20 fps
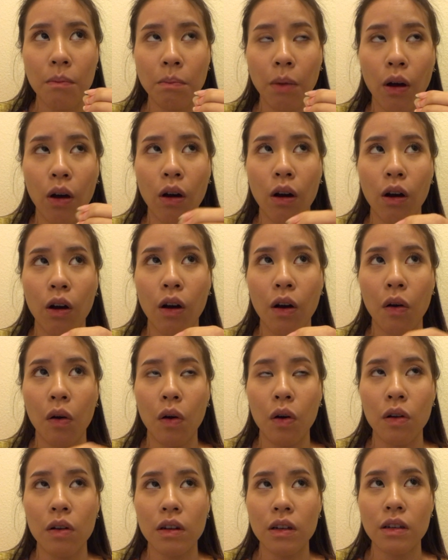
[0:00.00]
พอ
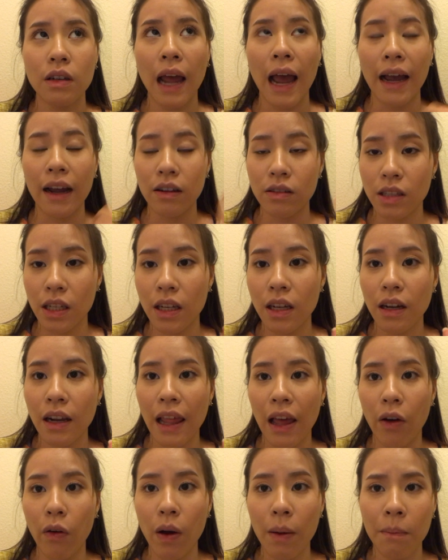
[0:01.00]
ทาคอนซีลเลอร์
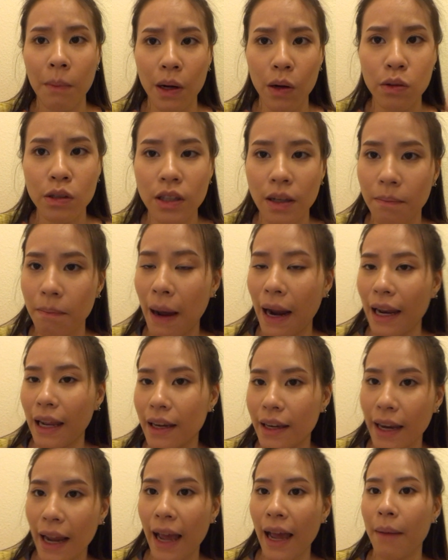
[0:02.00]
แล้วอะมันรู้สึกบาลา
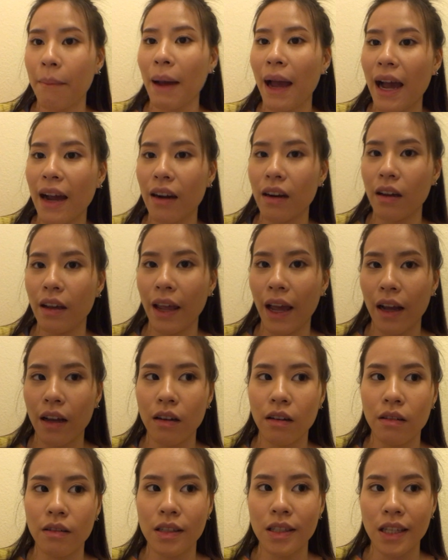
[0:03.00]
นซ์หน้ามากเลยอะ
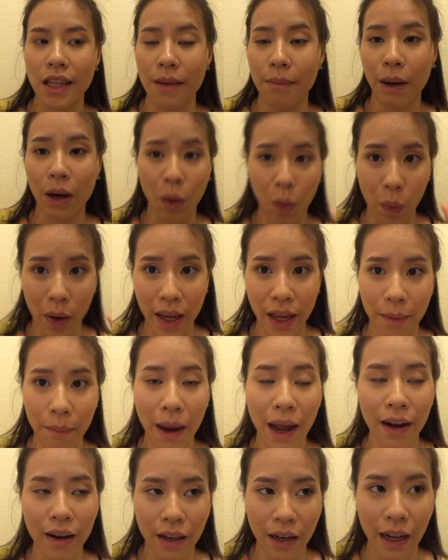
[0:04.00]
คือสีมันโอเค
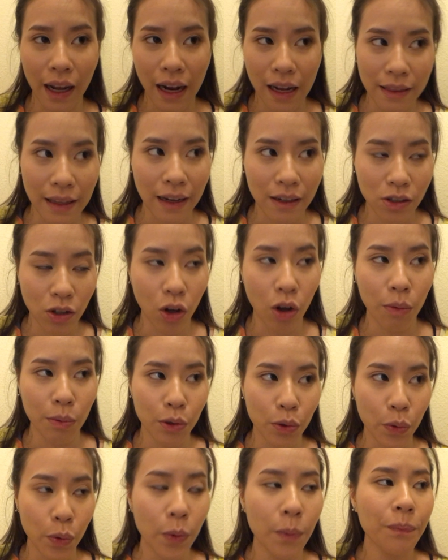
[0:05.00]
มากเลยนะคะตักชอบ
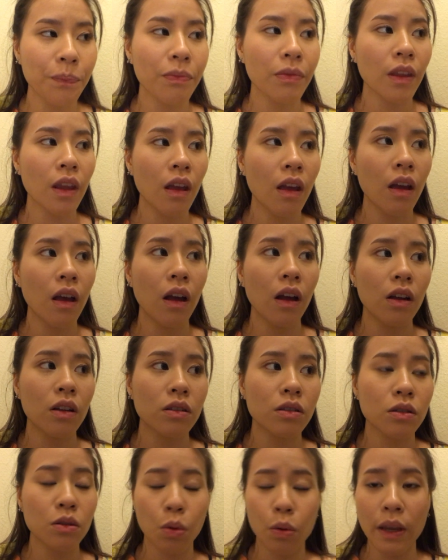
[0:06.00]
อยู่
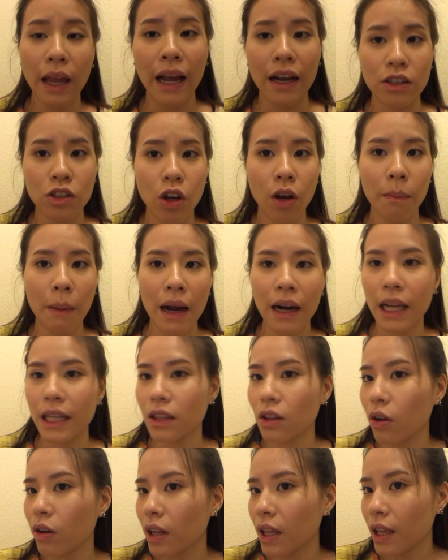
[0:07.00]
ทุกอย่างชอบมากเลย
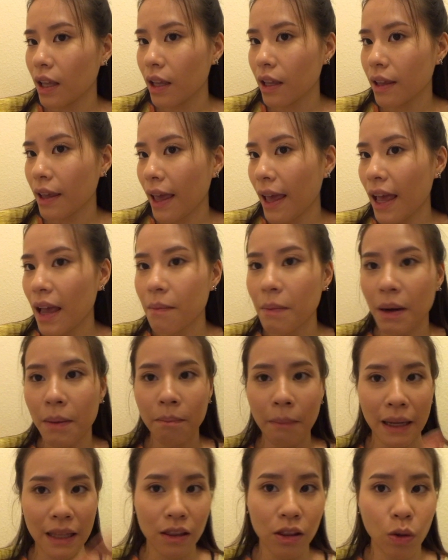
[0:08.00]
ตอนนี้แค่
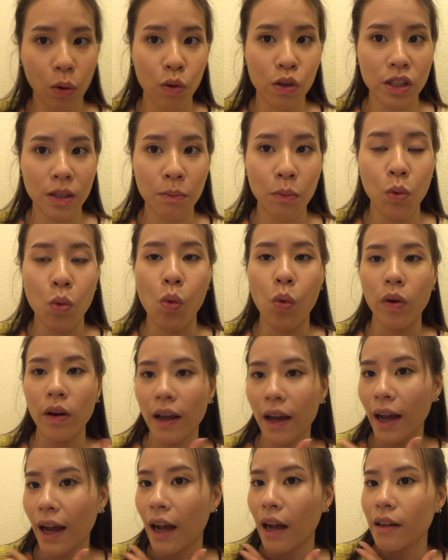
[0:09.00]
มันตรงจมูก
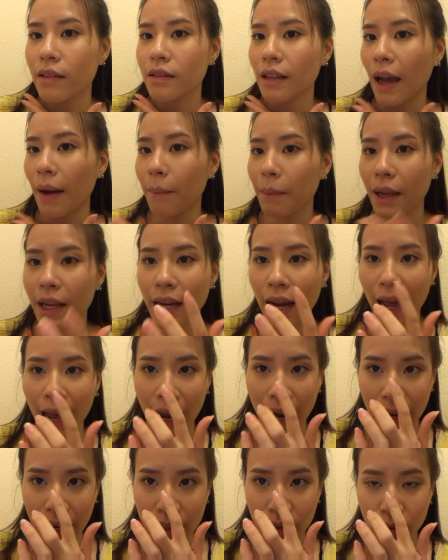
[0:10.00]
นะคะตักไม่ได้ทา
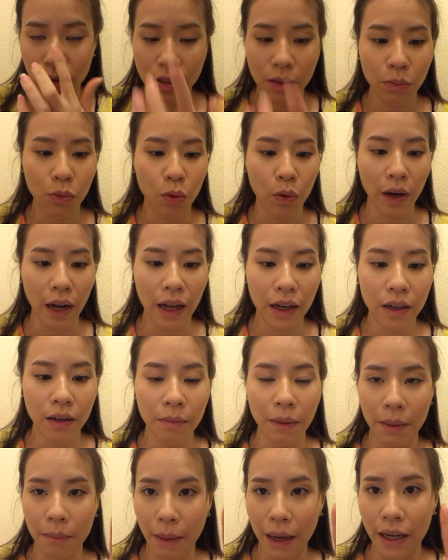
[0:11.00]
ไฮไลท์ตรงจมูกนะคือ
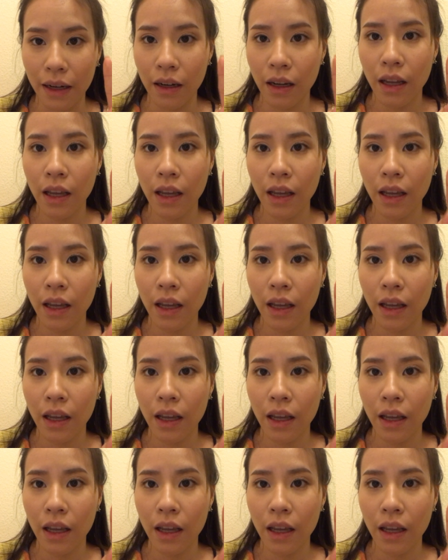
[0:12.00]
มัน